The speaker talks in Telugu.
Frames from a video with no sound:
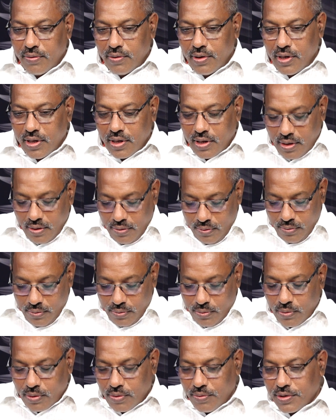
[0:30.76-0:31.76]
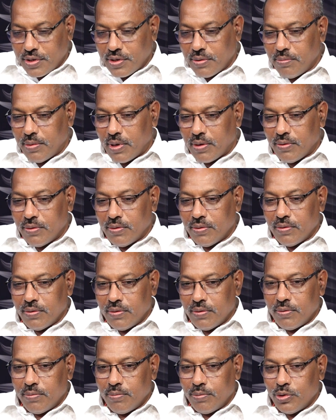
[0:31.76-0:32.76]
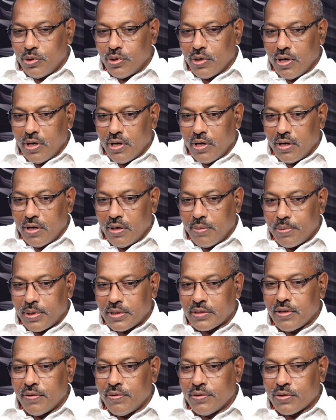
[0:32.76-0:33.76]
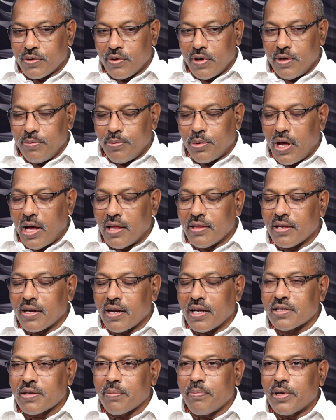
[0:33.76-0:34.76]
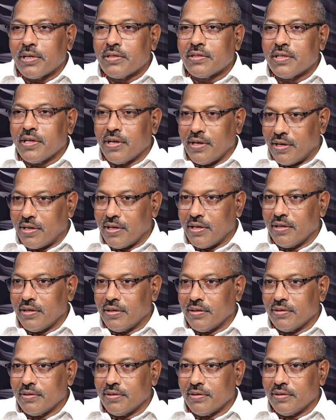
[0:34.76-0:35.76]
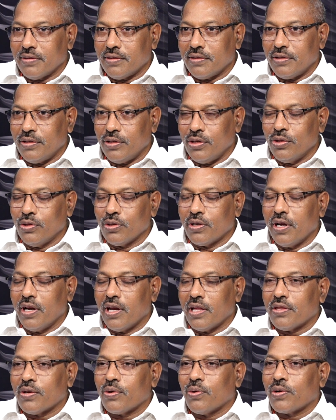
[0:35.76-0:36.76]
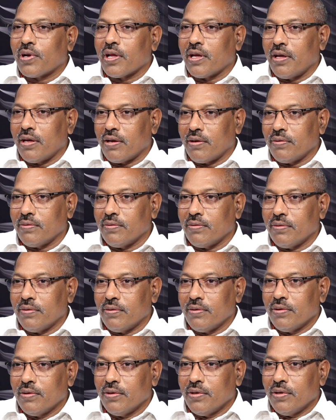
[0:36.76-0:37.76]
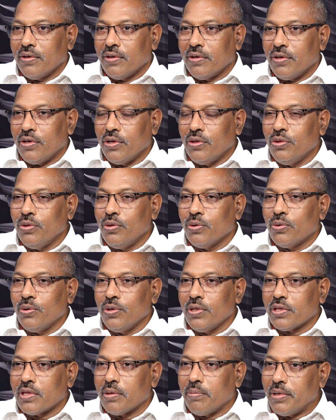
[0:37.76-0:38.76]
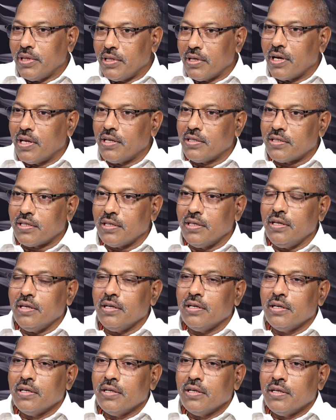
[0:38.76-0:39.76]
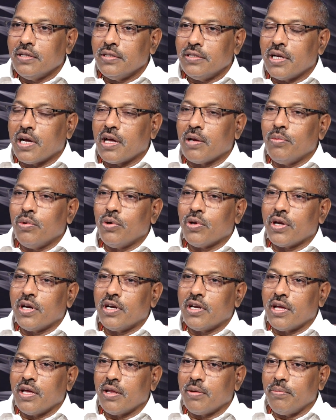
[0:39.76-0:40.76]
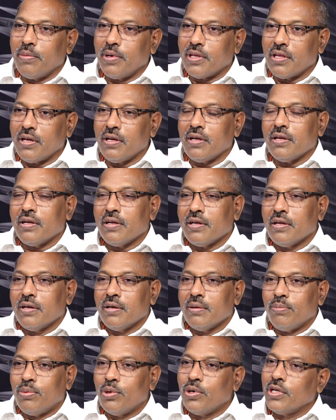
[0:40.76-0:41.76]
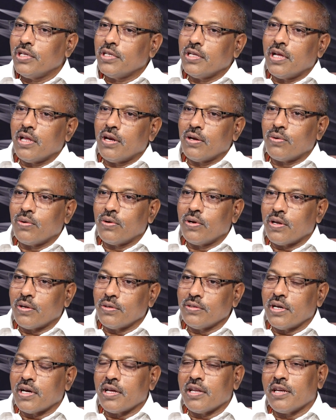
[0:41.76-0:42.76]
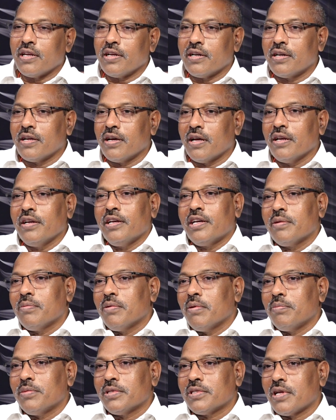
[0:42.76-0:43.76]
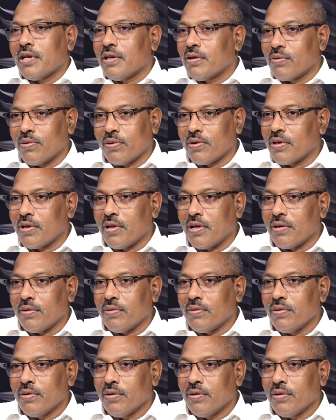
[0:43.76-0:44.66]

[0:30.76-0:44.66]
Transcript: వల్లీ గారు ఒక విషయం మనం ముందుగా ప్రస్తావించుకోవాలి ఇప్పుడు ఆంధ్ర రాష్ట్ర పరిస్థితి ఏంటి ఎందుకు వీళ్ళందరూ అవుట్ అయ్యారు ఎందుకు ఇంతమంది కలిసి జగన్మోహన్ రెడ్డి గారి మీద పోటీ చేయాలనుకుంటున్నారు జగన్ రెడ్డి గారిని ఇంటికి పంపించాలనుకుంటున్నారు